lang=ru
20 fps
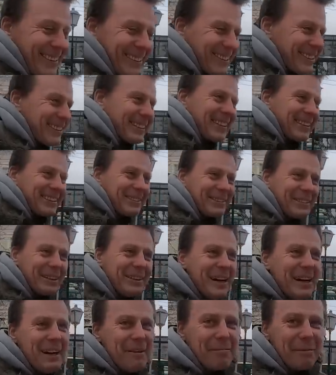Что-то я сегодня
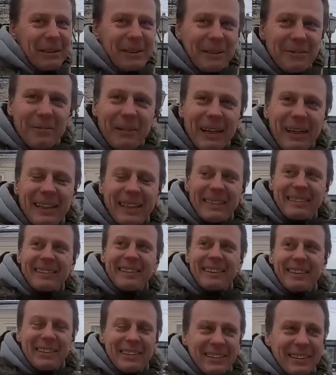максимально
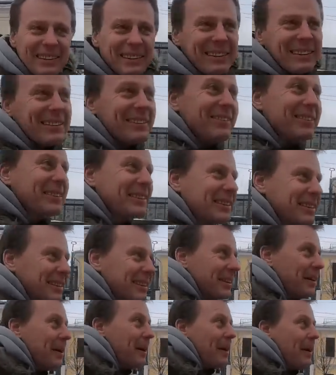косноязычен, извините.